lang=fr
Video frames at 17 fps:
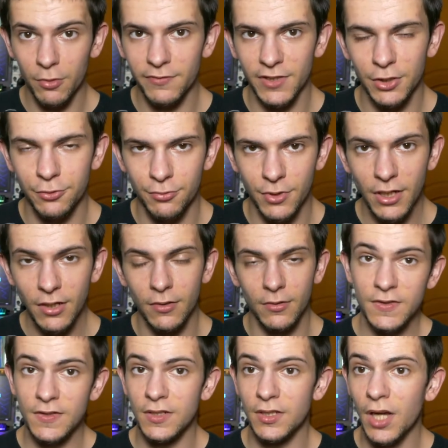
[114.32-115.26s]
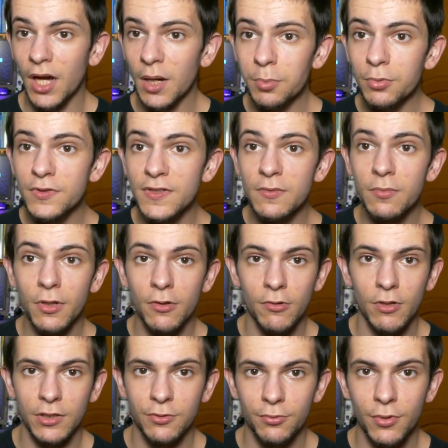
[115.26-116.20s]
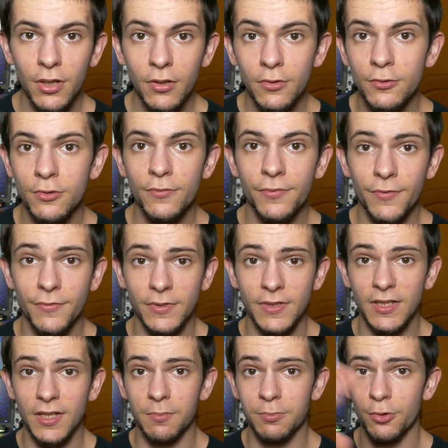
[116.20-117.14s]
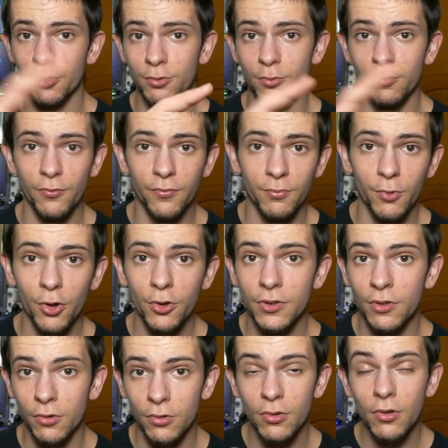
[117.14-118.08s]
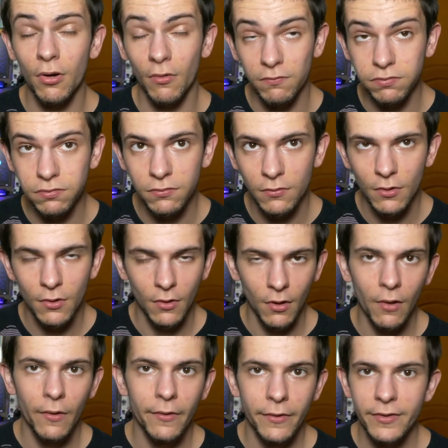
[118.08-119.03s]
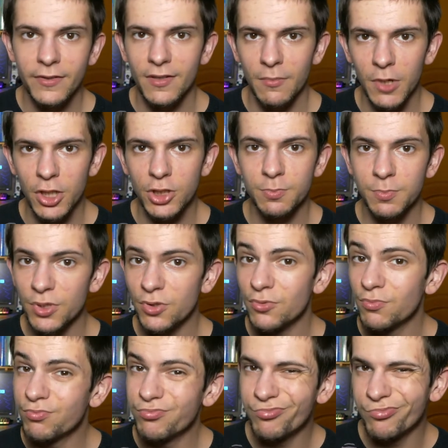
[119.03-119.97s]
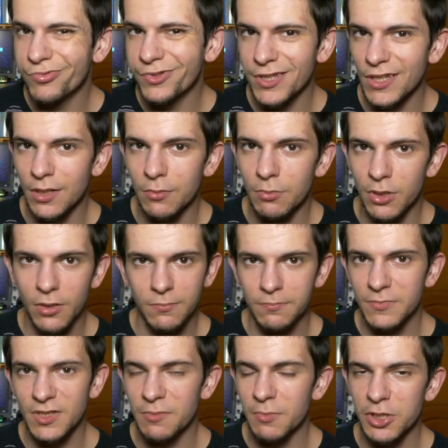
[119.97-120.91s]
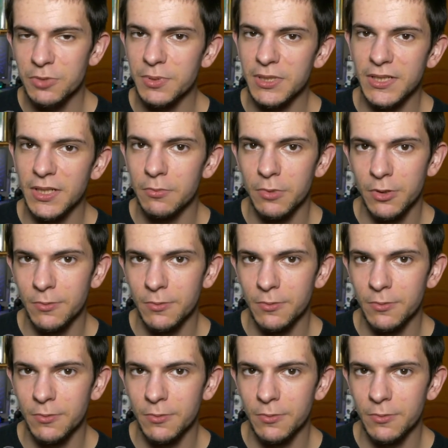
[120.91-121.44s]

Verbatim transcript: virtuel. C'est impossible à l'heure actuelle, sauf avec des capteurs de mouvement et encore, ça marche pas terrible, ça marche pas terrible.